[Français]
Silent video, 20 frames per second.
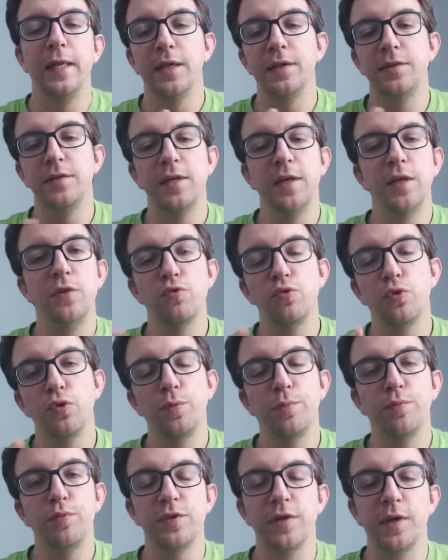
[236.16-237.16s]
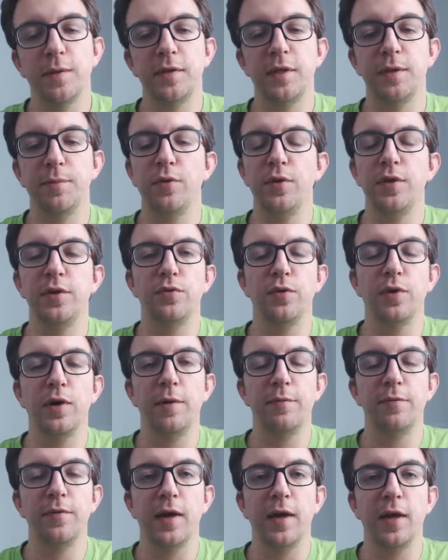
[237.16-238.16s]
essayer toujours de pousser un petit peu
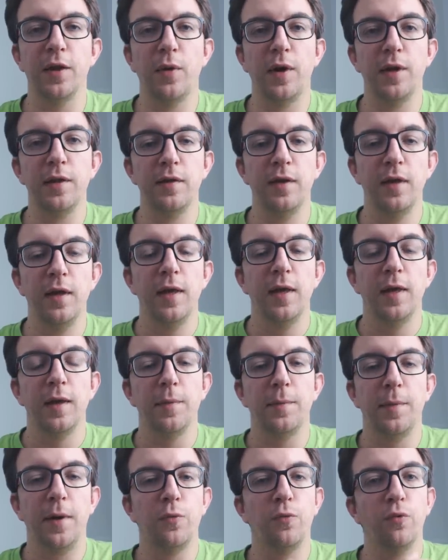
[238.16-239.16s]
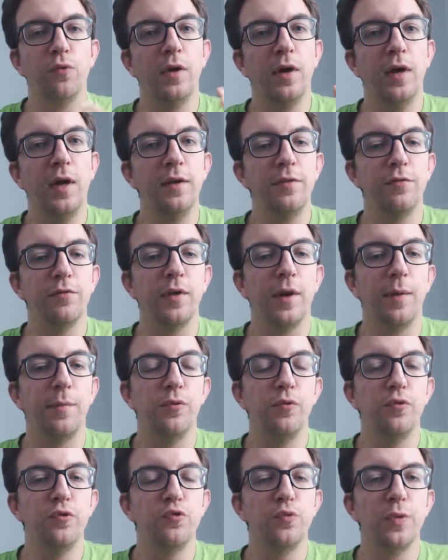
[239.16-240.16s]
l'histogramme vers la droite. Et par contre, là, il
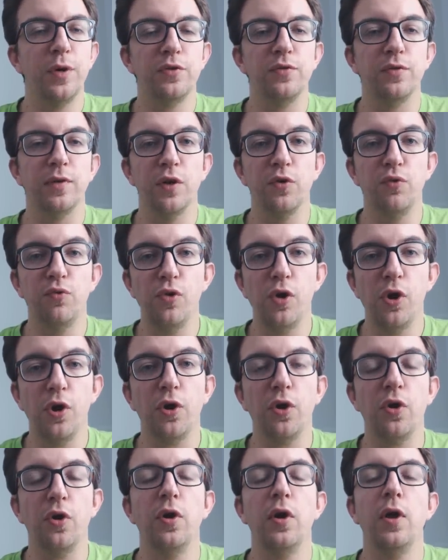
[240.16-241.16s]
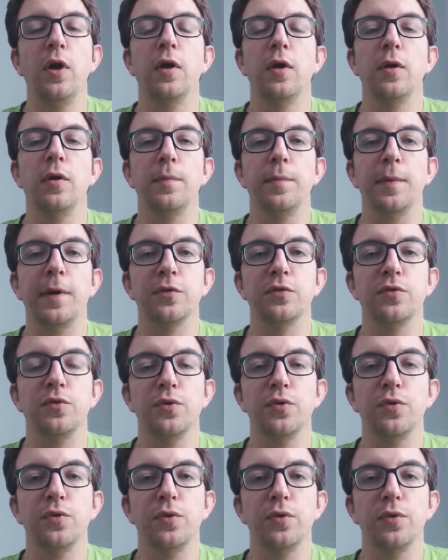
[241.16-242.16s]
faudra plus jouer sur les couleurs parce
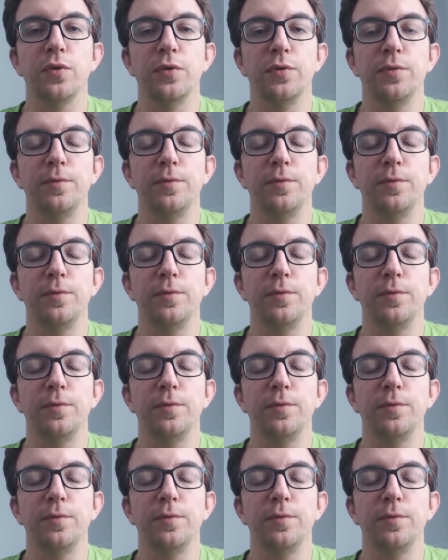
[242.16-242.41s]
que